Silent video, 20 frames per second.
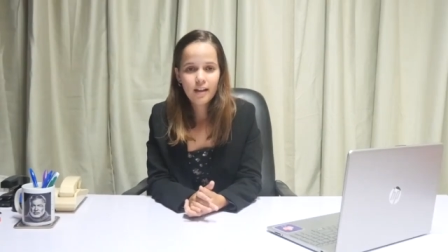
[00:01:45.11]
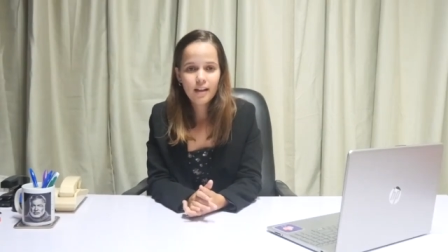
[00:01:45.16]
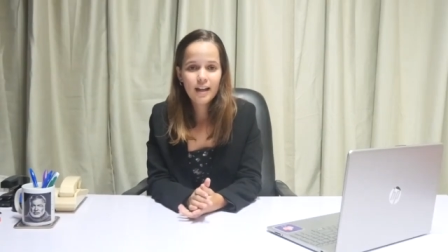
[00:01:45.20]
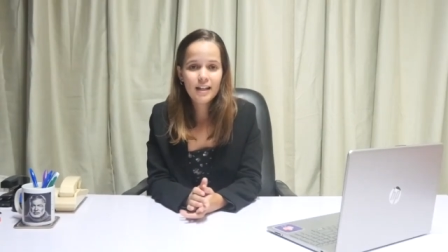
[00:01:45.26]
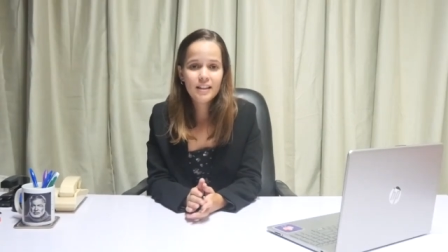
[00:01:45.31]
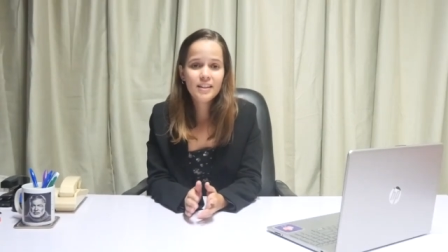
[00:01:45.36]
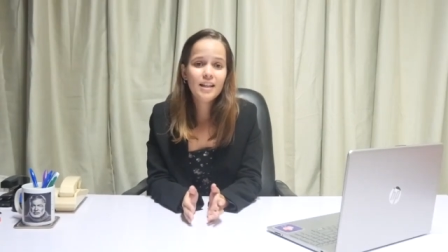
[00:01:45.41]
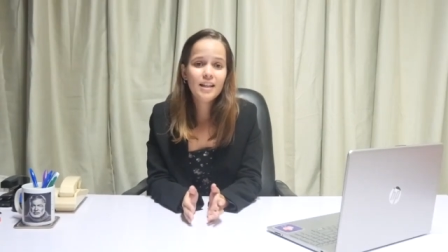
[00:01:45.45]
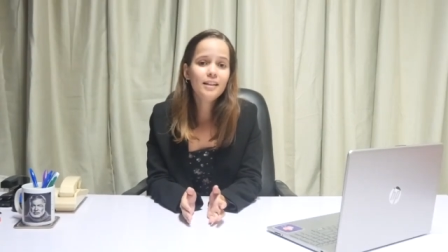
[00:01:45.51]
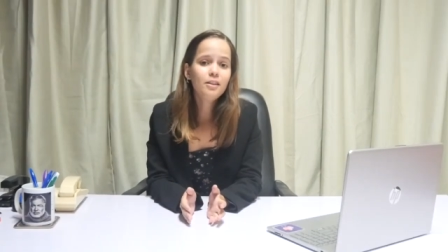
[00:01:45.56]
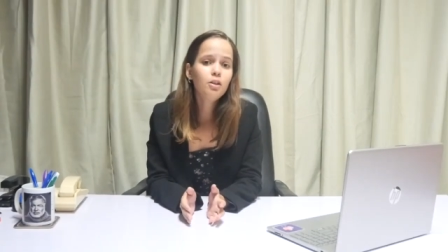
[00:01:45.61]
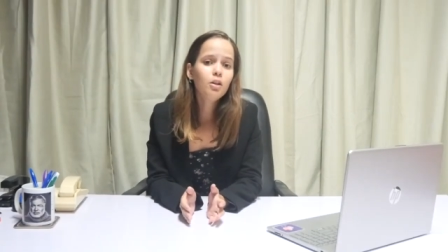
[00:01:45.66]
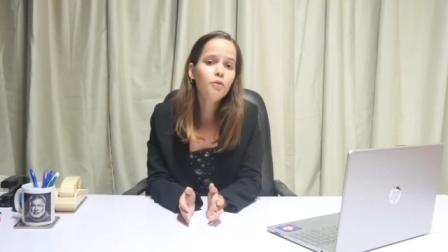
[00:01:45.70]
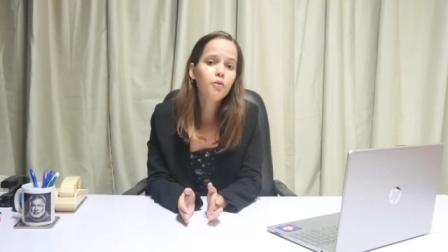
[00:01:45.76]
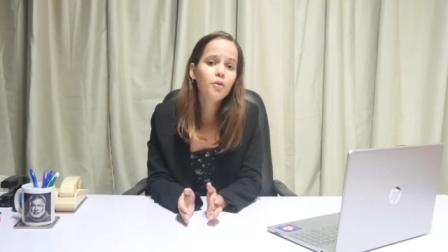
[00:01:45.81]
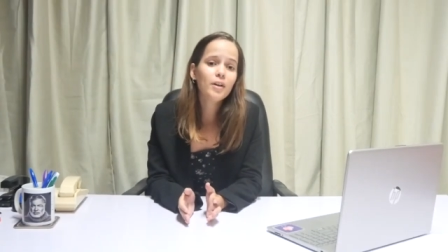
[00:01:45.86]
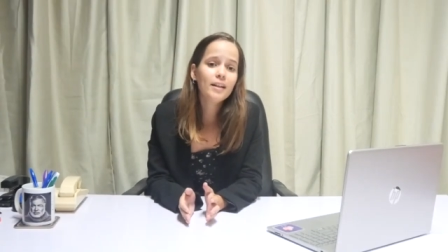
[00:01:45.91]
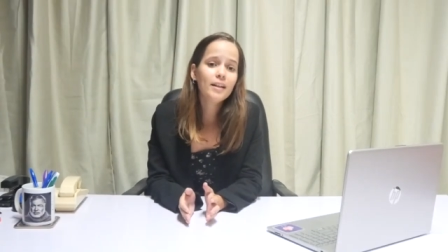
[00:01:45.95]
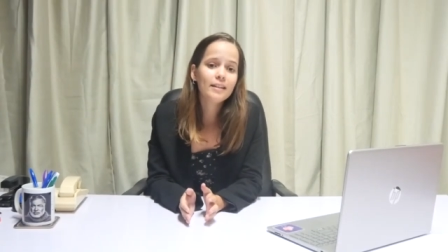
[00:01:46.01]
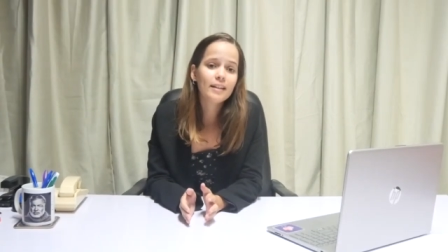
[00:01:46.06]
El delito
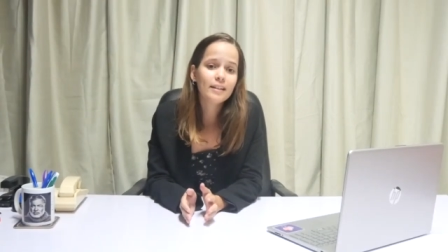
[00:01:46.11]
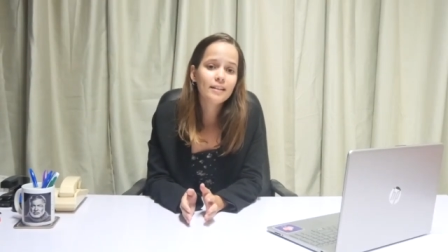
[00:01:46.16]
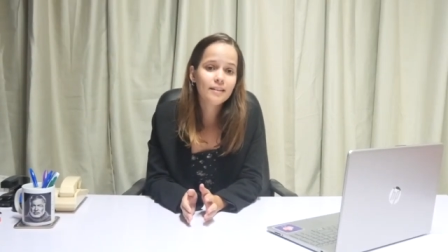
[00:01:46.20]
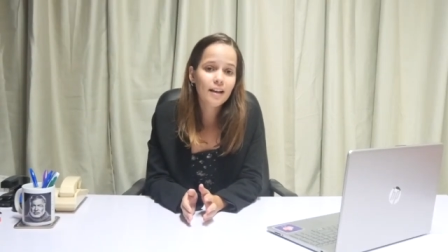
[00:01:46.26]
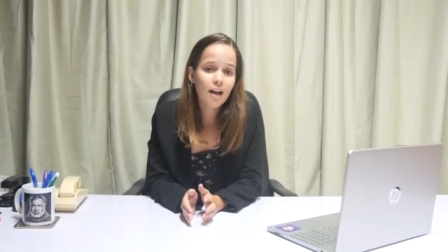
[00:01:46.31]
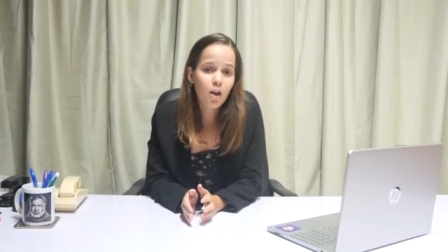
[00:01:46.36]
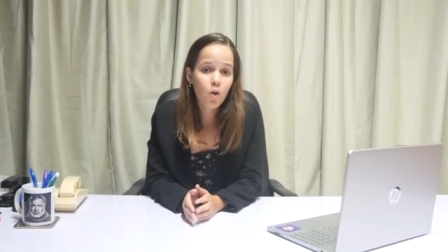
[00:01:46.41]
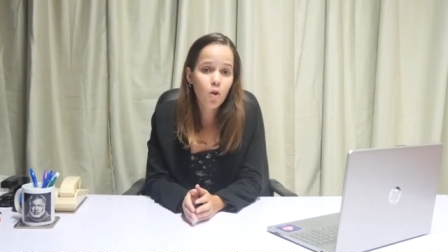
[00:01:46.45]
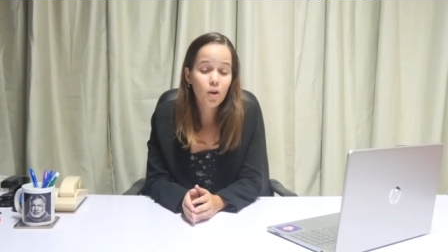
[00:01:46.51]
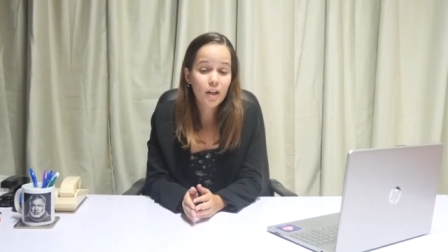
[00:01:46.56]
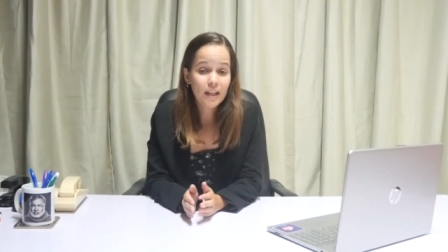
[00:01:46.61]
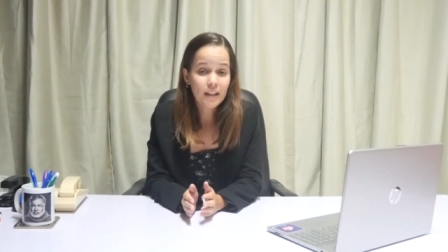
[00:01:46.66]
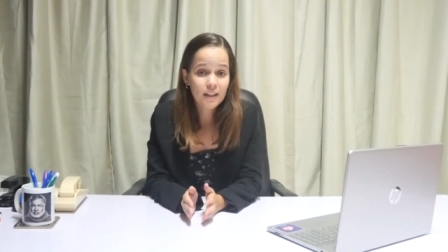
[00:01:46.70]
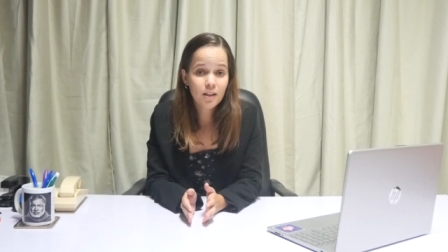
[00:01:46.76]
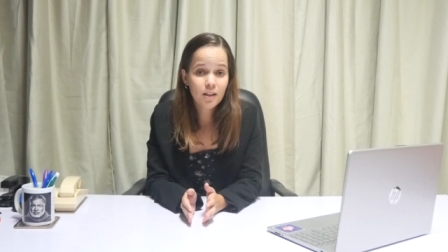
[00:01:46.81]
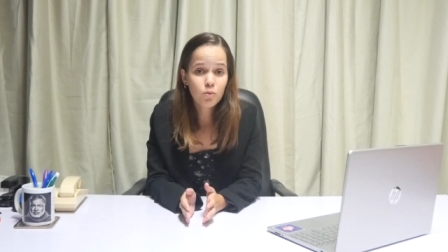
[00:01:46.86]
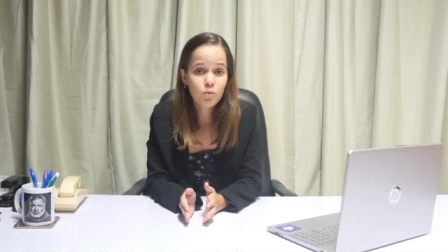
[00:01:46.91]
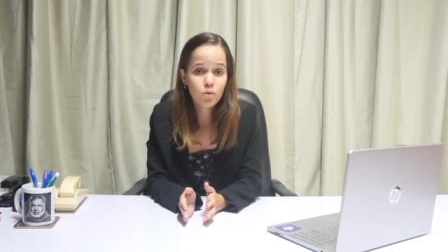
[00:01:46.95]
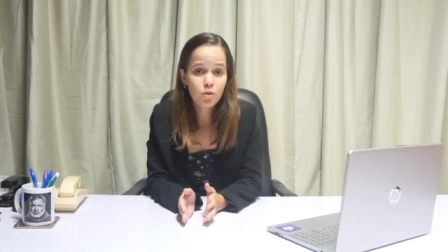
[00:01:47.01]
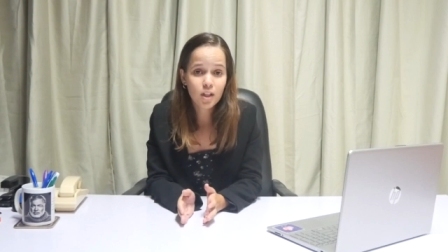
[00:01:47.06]
fue detectado y
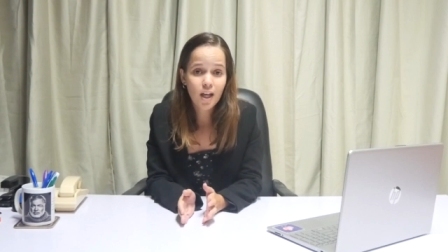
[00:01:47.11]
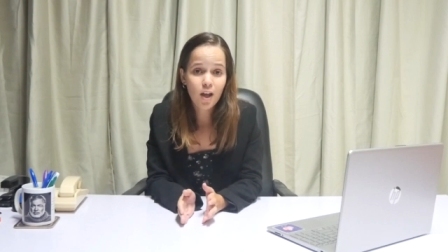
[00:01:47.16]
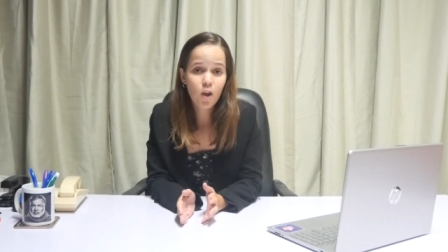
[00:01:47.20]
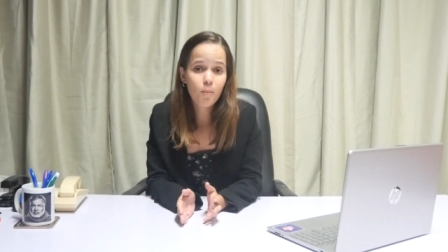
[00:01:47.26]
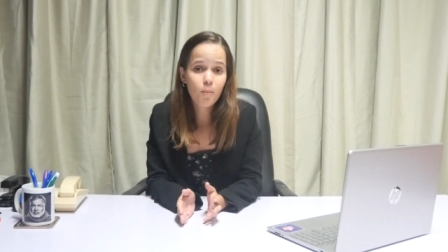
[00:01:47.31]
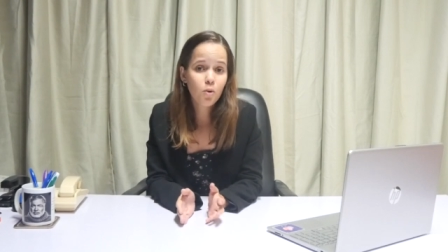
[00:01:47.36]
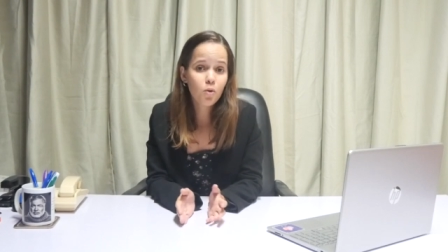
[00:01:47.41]
denunciado